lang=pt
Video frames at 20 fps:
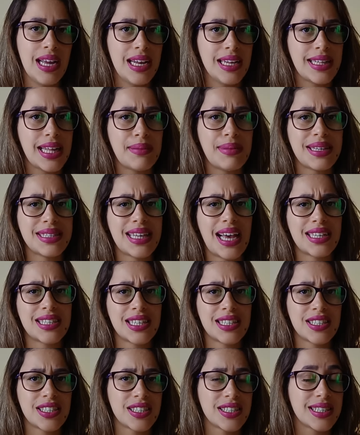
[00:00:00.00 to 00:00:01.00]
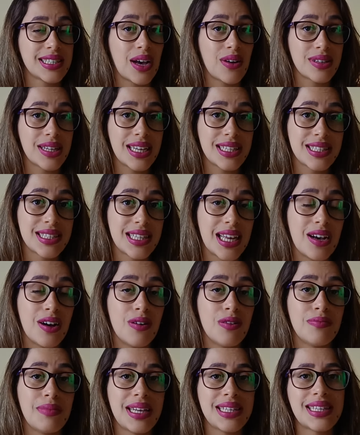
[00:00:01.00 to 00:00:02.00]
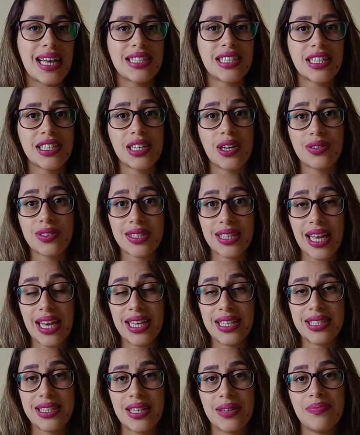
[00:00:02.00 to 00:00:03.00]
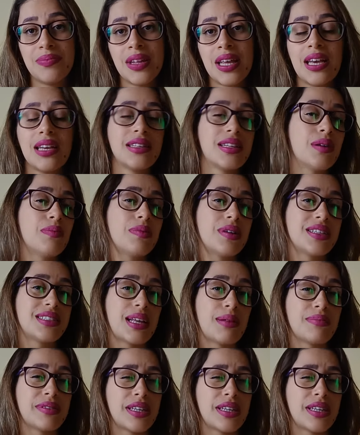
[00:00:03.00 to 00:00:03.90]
ele tem mensagens de saudação, mensagem de ausência. Então, por exemplo,